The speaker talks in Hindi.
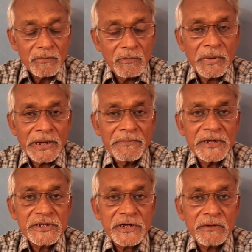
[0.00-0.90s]
वो भाई
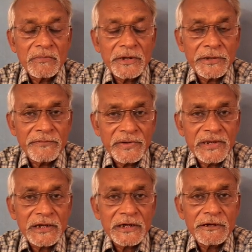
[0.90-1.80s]
बहन से नम्र
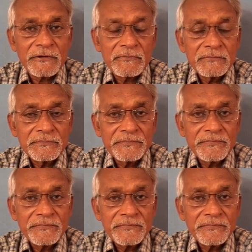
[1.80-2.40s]
निवेदन करता हूँ